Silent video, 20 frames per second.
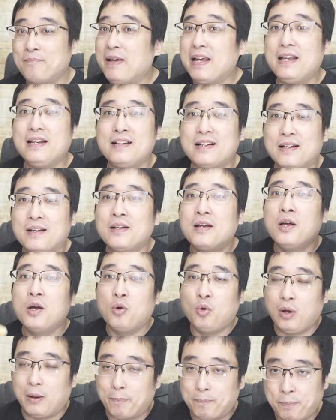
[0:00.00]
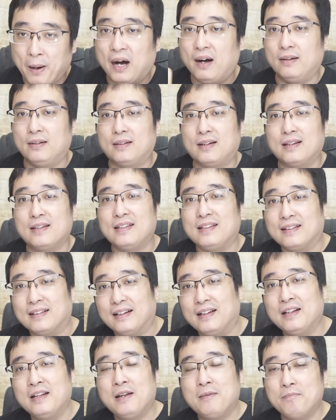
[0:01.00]
没人会捧着你
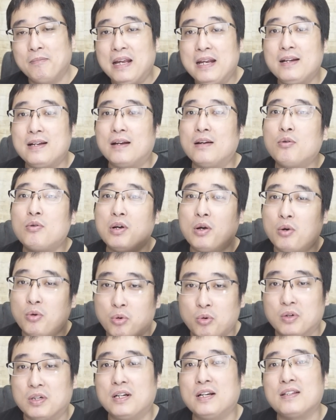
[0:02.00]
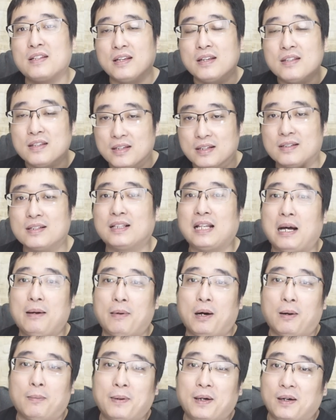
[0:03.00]
的，没人会哄着你，你是大
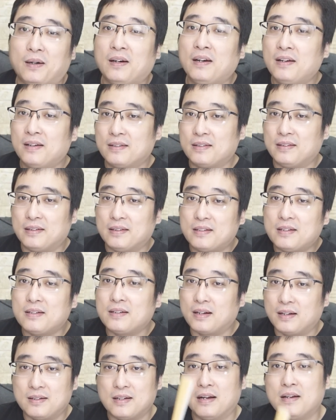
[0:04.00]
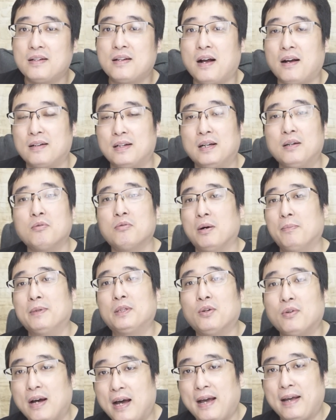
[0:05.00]
宝贝儿，你是这个人上人，我们
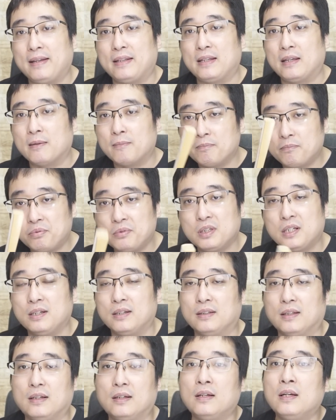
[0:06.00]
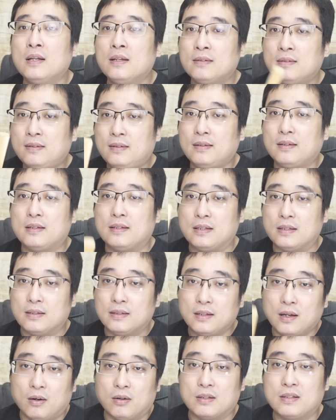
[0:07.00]
都爱你。不可能自
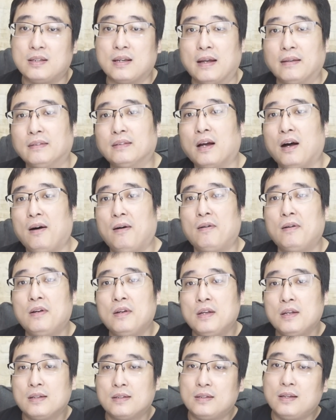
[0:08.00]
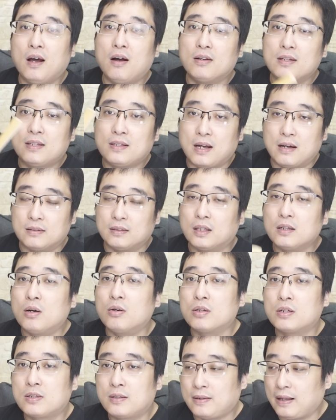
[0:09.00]
己要检讨，你要想能
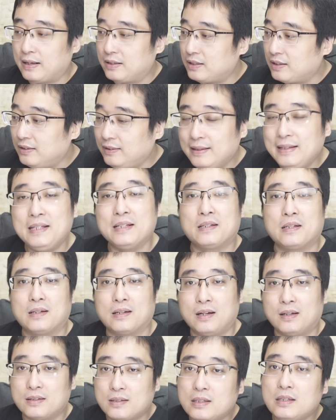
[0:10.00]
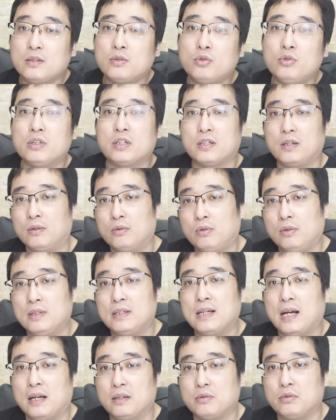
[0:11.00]
够在这个历史上继续生存
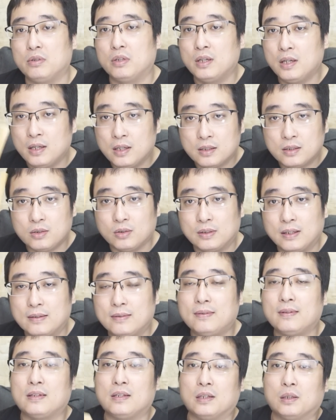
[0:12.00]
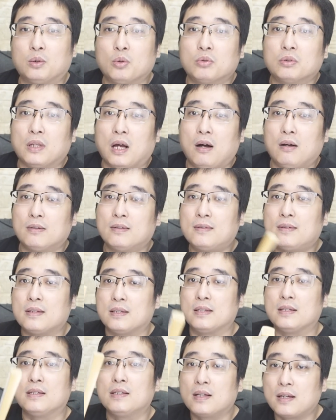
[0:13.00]
下去，就得自己动脑，自
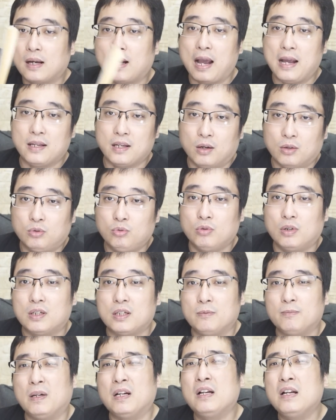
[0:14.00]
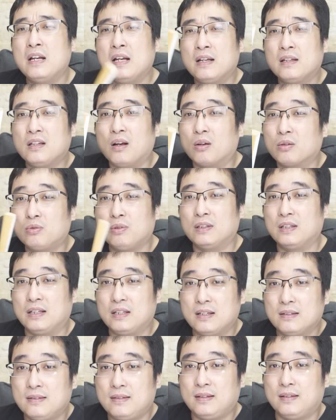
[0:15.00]
己应该要做什么，要做那
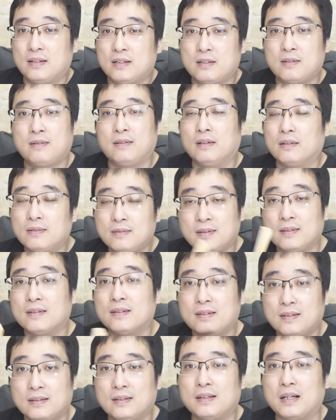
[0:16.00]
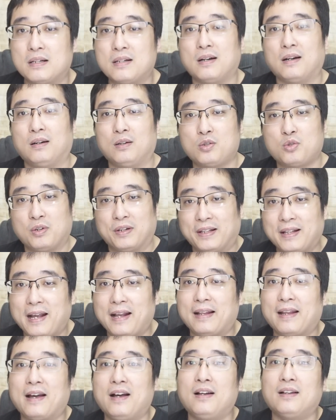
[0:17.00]
些自私、自私的事儿。水
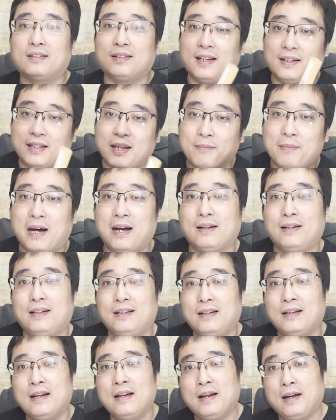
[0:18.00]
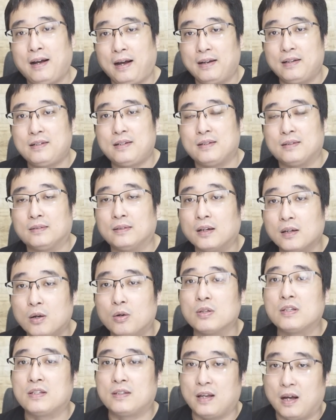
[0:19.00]
太凉，天天骂人，还是能
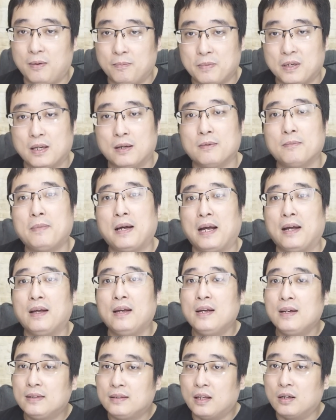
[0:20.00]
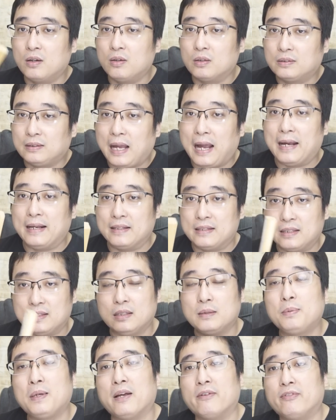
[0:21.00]
够想明白，能够带起
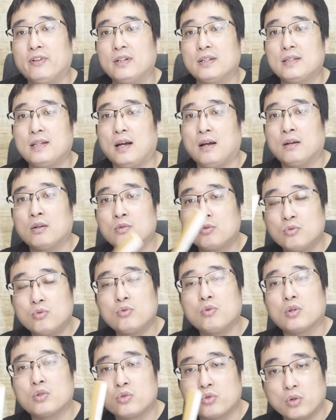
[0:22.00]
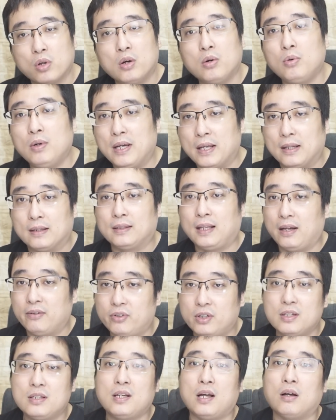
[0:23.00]
一片风向。如果学会了带
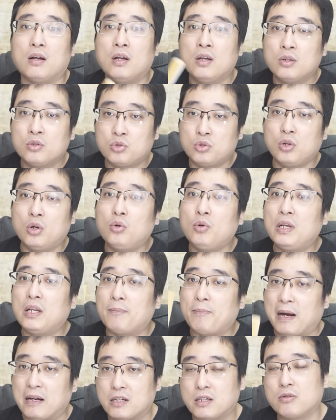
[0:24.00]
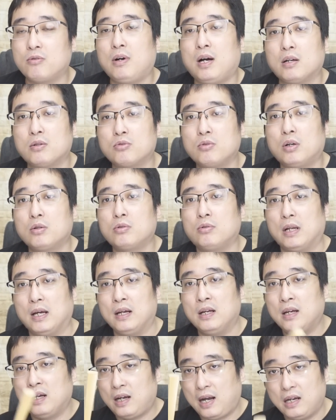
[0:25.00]
风向，学会了把实话说出来，
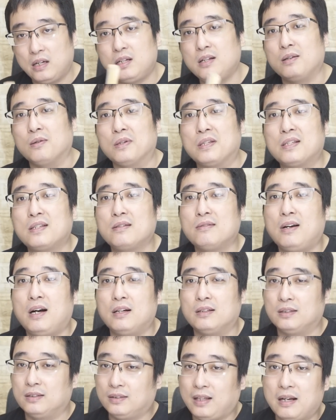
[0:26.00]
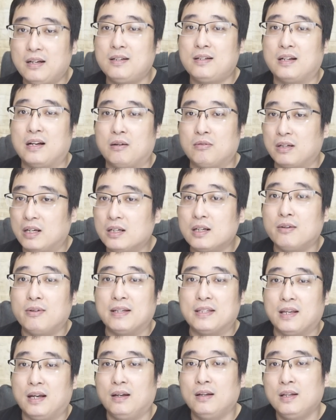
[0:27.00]
还是有希望的。但是啊，我跟各
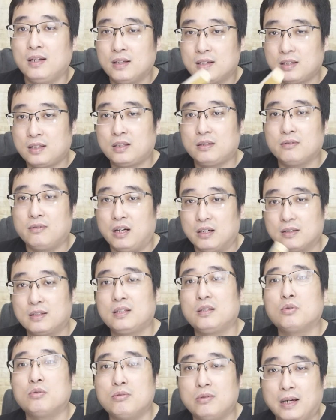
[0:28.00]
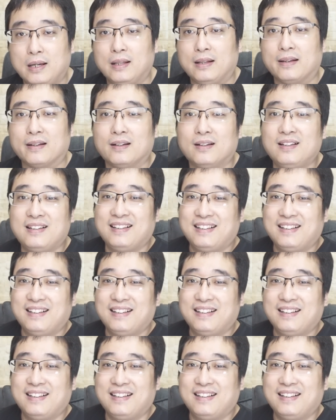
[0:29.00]
位讲，希望几乎为零。